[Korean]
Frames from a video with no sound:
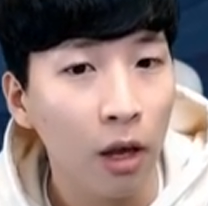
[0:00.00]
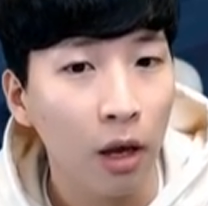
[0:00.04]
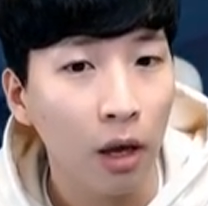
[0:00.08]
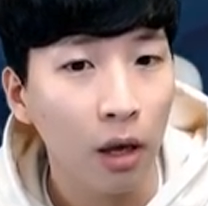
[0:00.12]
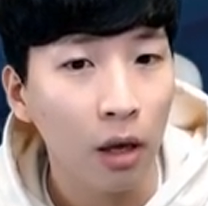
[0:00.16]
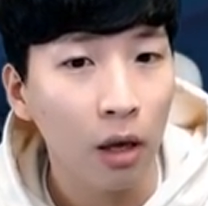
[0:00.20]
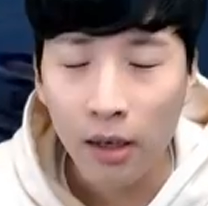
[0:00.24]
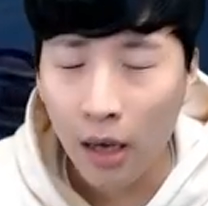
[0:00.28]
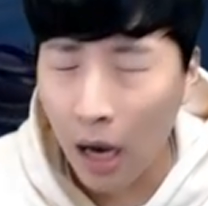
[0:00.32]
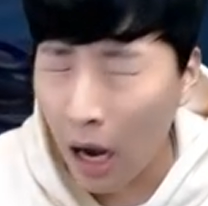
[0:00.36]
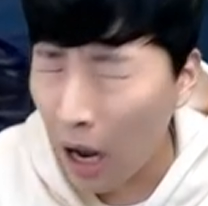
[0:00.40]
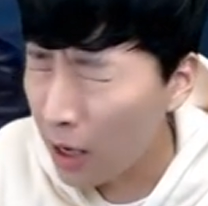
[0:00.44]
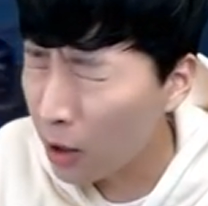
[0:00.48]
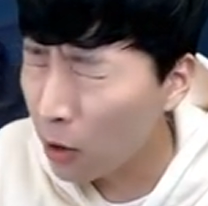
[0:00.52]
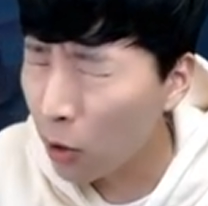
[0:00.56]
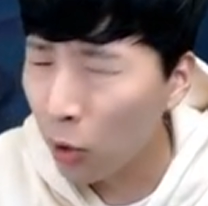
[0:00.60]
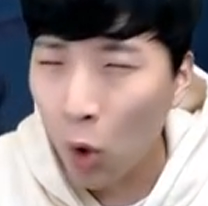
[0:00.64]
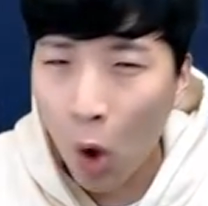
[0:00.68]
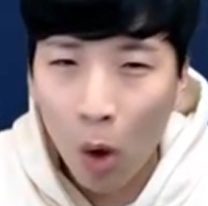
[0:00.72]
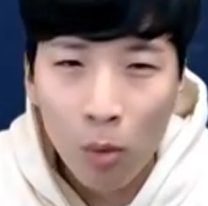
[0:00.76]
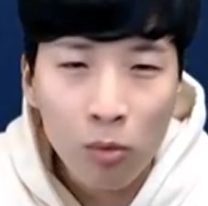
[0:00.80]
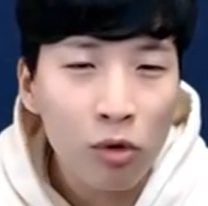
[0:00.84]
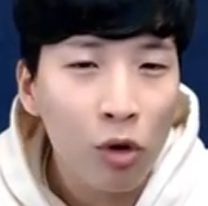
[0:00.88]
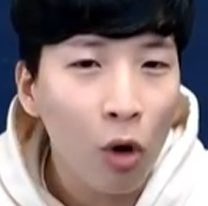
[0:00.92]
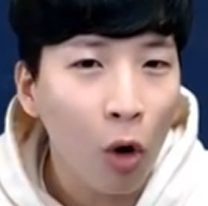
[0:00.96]
때 야 이거
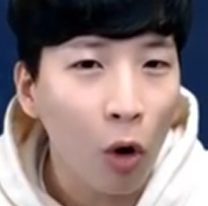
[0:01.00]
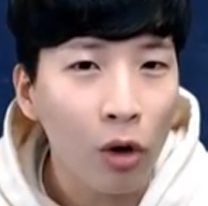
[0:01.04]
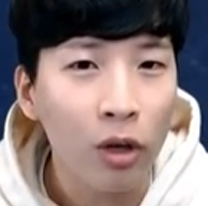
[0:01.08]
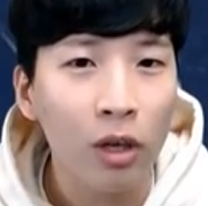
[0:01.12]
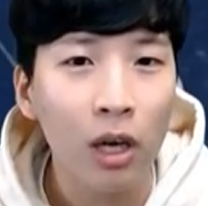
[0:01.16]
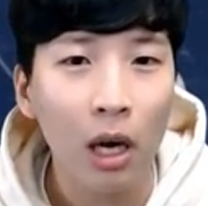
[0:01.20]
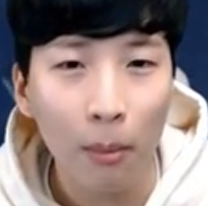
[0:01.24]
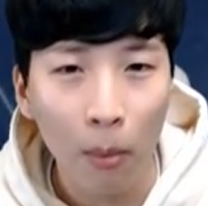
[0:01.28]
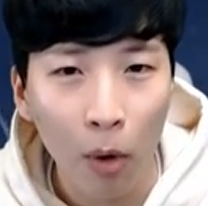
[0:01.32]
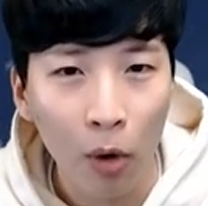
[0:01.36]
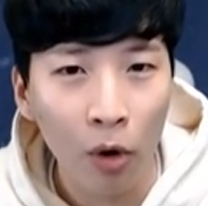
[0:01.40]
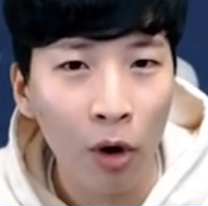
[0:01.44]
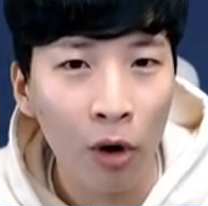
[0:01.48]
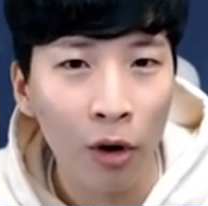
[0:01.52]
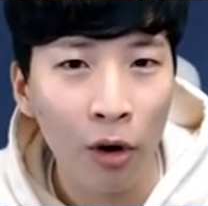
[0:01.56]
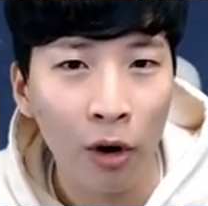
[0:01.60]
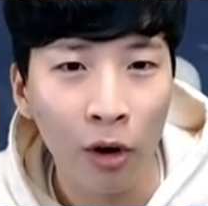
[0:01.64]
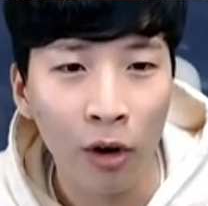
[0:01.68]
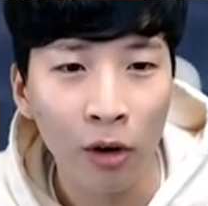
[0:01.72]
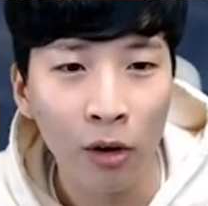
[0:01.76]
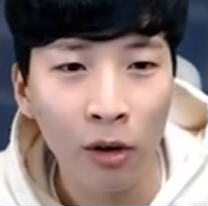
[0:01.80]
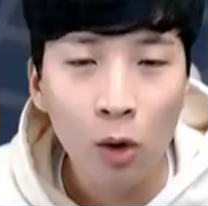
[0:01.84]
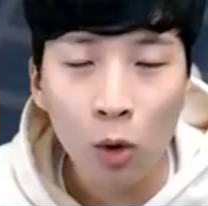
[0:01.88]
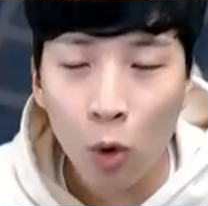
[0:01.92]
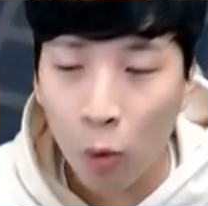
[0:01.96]
너무 거리가
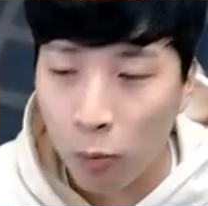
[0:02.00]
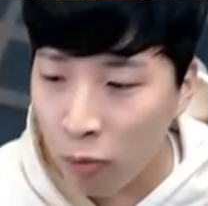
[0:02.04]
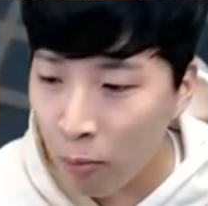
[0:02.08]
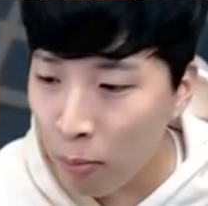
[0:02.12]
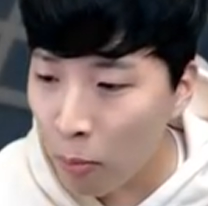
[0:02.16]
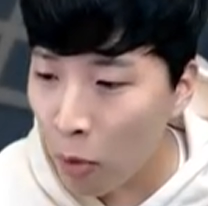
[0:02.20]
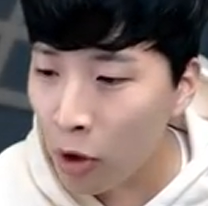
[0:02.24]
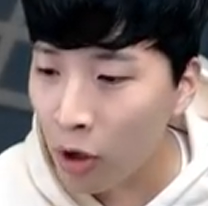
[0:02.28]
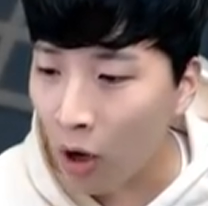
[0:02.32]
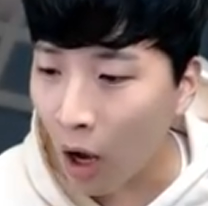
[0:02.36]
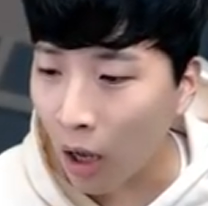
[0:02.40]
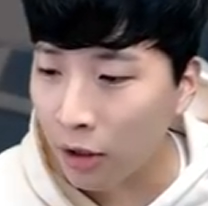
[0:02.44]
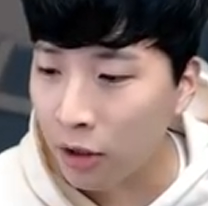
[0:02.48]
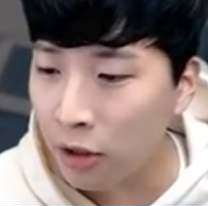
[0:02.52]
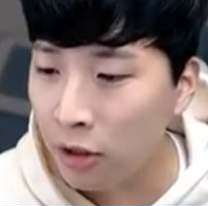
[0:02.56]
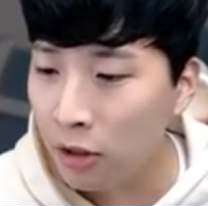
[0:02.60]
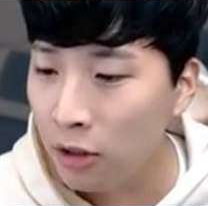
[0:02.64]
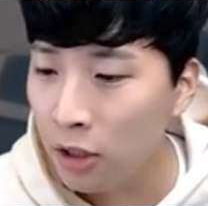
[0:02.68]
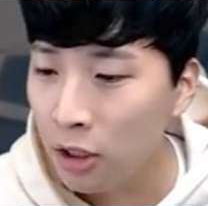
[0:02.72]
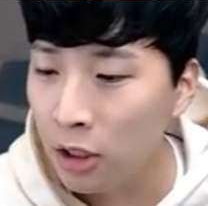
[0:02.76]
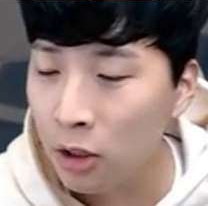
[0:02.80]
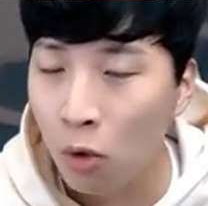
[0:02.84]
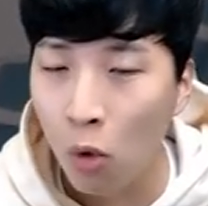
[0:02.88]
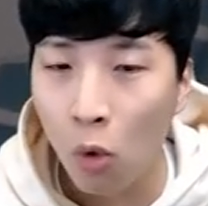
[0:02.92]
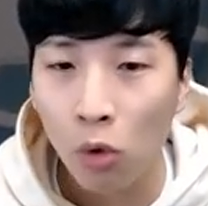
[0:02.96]
멀어요 이거 분명히 같은
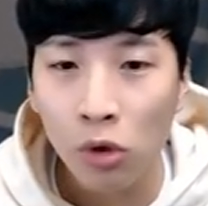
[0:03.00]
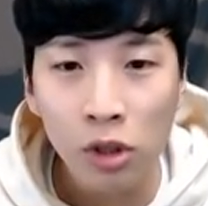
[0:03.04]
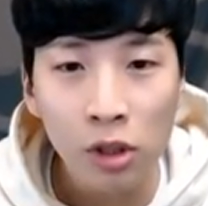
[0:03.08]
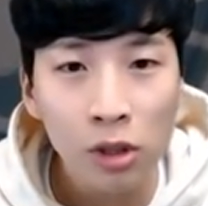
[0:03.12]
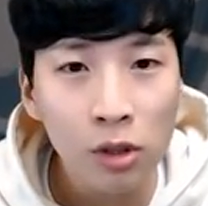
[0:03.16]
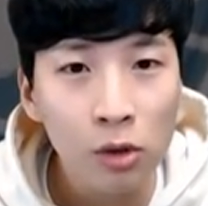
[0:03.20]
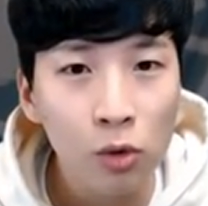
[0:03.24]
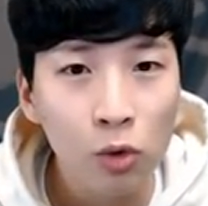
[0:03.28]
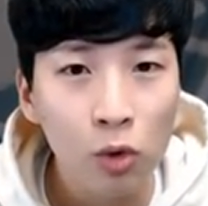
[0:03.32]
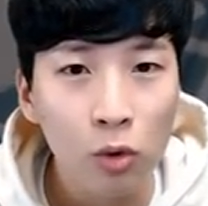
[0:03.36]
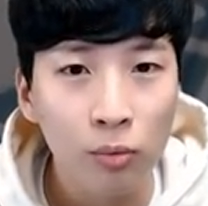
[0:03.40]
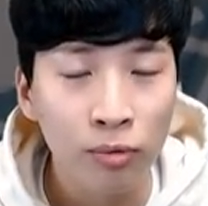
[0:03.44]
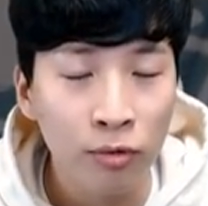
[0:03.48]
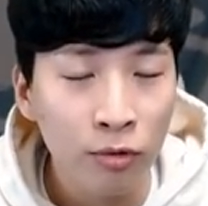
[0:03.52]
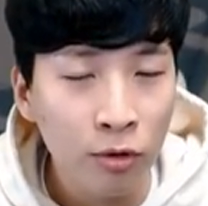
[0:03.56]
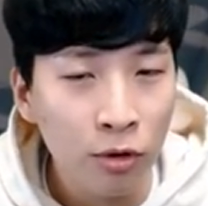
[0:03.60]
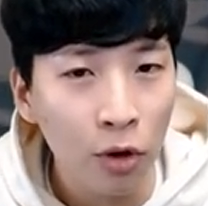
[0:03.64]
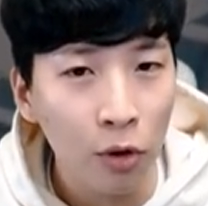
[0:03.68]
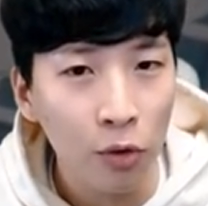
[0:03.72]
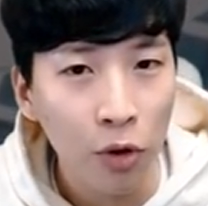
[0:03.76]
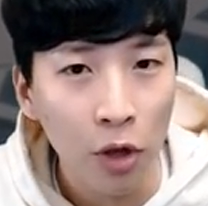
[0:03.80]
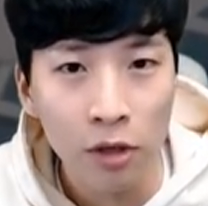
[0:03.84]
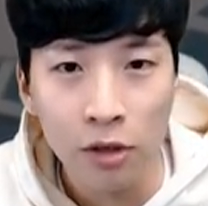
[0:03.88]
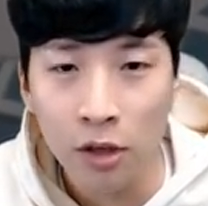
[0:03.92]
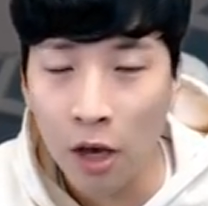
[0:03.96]
인공지능으로
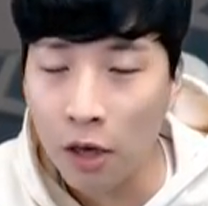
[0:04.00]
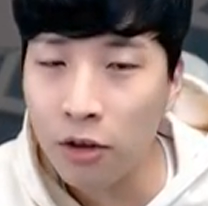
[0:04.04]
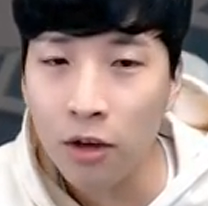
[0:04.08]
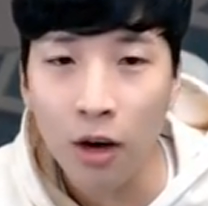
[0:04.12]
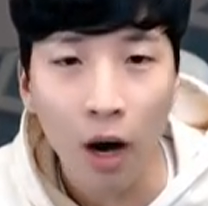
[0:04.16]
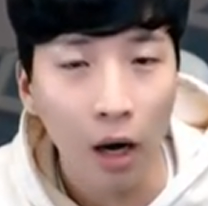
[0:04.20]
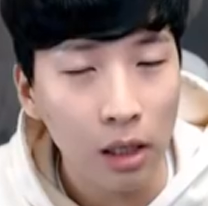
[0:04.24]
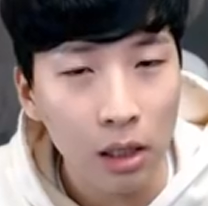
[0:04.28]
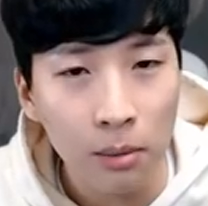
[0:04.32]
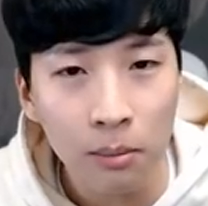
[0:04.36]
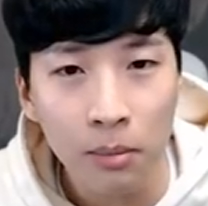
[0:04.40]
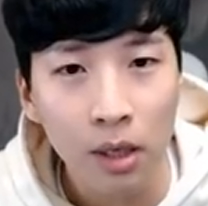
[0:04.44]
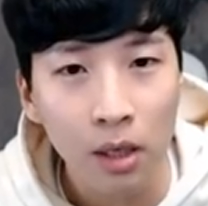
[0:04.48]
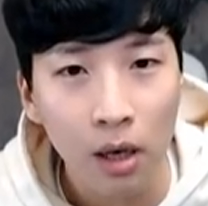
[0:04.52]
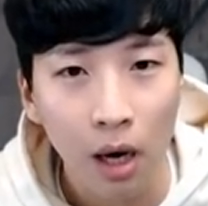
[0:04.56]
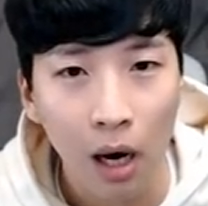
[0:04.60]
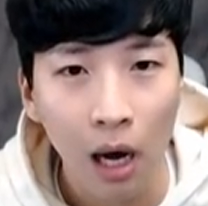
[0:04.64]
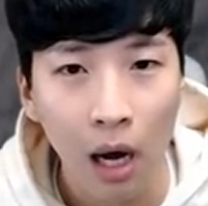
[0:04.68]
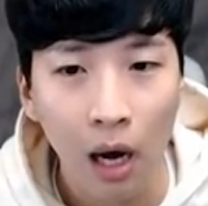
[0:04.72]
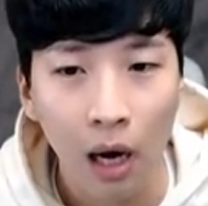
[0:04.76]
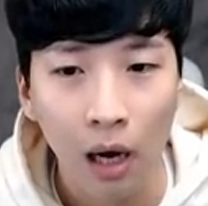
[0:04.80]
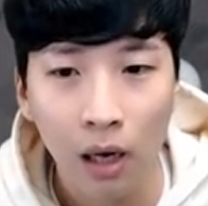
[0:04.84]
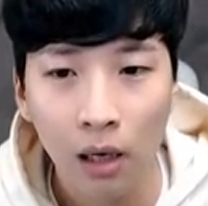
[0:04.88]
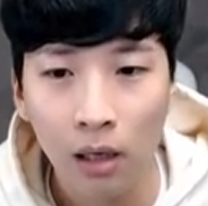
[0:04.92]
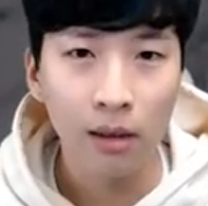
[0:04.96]
분류가 되는 애들
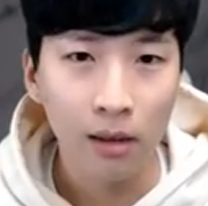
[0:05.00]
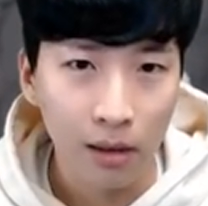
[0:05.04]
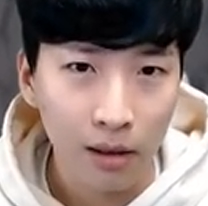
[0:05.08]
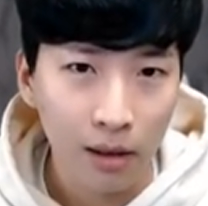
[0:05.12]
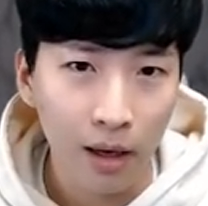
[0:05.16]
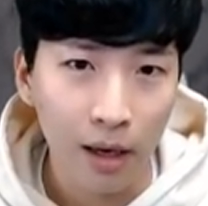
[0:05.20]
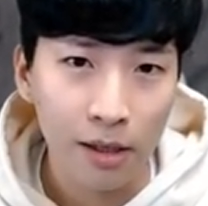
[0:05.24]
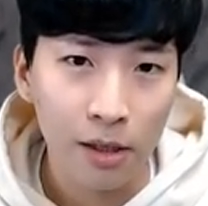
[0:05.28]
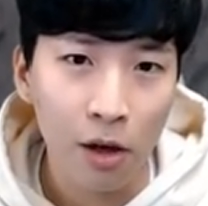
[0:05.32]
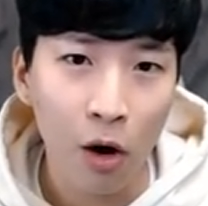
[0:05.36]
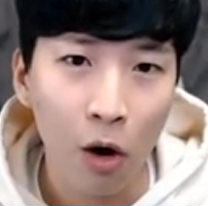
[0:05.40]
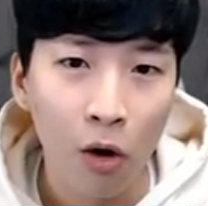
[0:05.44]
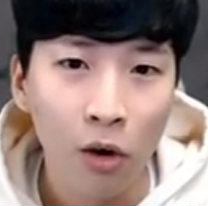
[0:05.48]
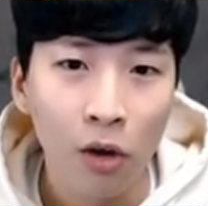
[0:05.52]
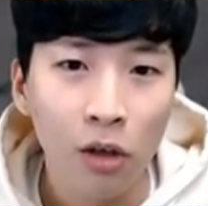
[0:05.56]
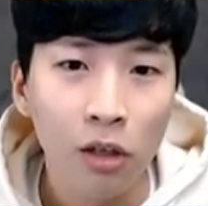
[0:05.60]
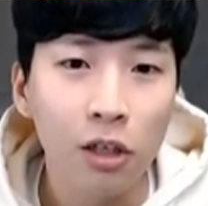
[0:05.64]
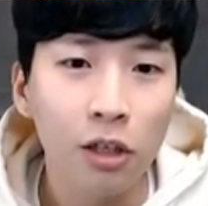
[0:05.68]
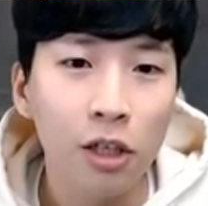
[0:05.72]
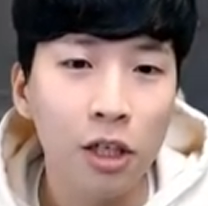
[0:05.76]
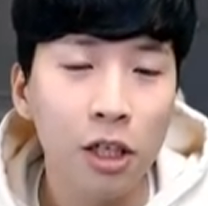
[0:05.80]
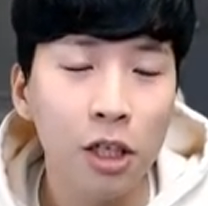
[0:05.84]
아닙니까 그래서 이